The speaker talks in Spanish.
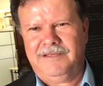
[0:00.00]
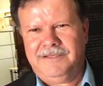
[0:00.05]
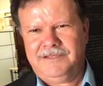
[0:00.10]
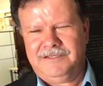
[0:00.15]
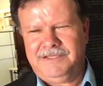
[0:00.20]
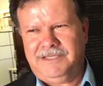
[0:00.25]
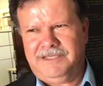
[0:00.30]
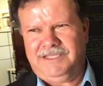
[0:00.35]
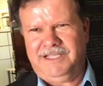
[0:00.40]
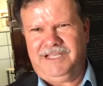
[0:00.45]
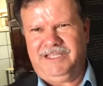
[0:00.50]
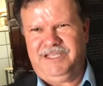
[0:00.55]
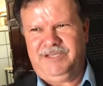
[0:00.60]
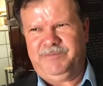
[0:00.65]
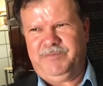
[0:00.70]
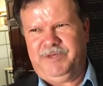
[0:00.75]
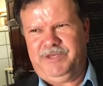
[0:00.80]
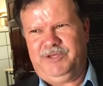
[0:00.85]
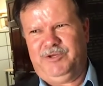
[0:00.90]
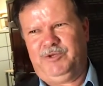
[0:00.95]
Sí, están
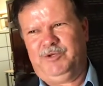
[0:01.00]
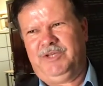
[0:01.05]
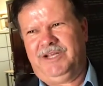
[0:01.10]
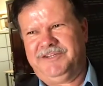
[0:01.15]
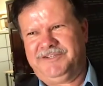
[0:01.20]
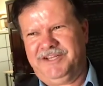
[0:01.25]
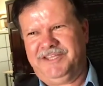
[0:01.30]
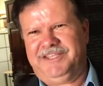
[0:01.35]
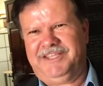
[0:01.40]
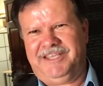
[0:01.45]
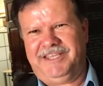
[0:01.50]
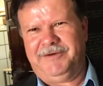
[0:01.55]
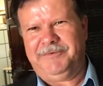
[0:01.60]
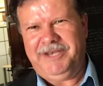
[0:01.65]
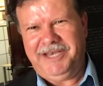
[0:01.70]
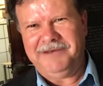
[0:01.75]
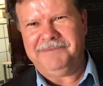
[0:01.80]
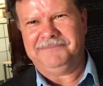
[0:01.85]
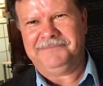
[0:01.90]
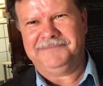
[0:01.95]
despedidos al 30 de
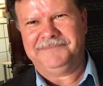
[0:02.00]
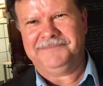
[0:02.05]
abril.